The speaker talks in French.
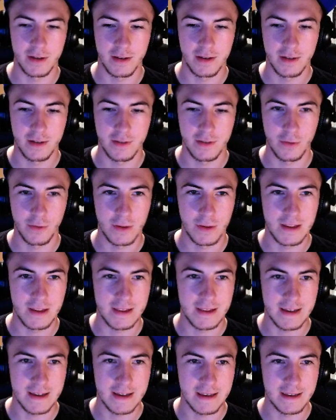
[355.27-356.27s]
ce
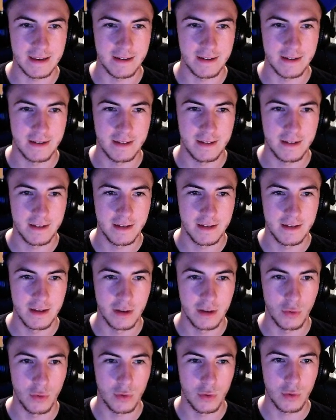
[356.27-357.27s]
détail.
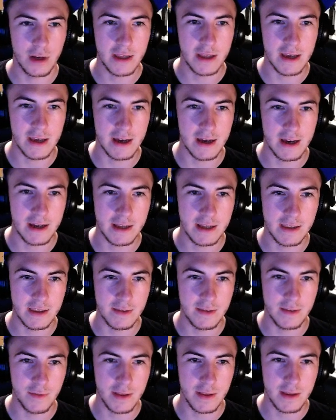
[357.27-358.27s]
Donc là, il y a Al qui se
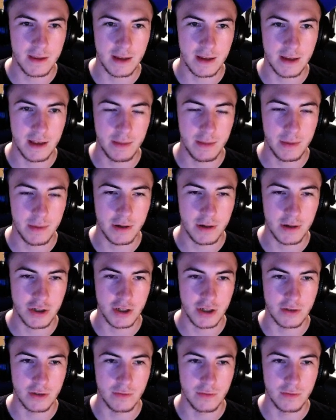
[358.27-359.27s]
fait tacler par le
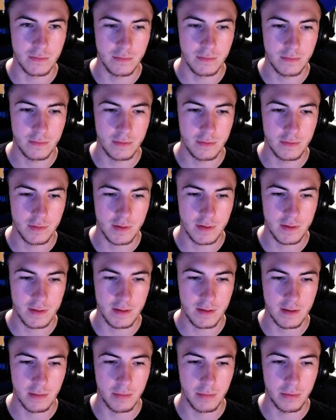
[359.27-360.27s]
chaton. Tout ça, c'est
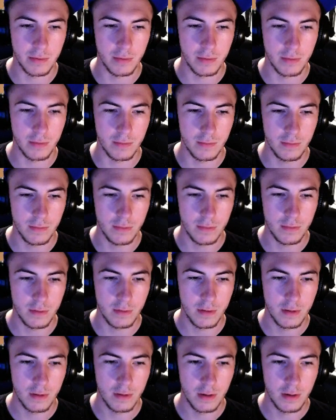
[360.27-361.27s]
un peu con.
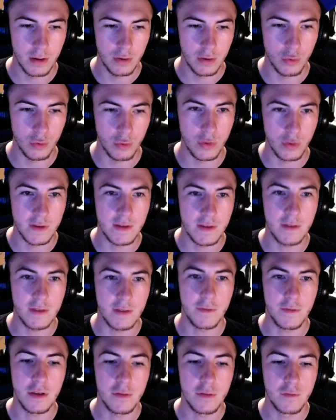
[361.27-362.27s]
Donc oui, s'il
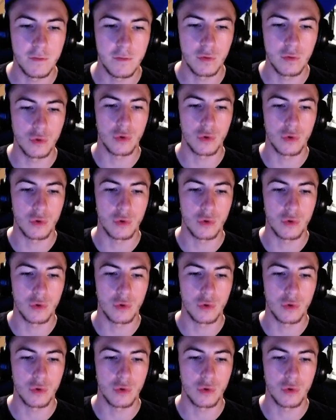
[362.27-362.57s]
fait une fougue sur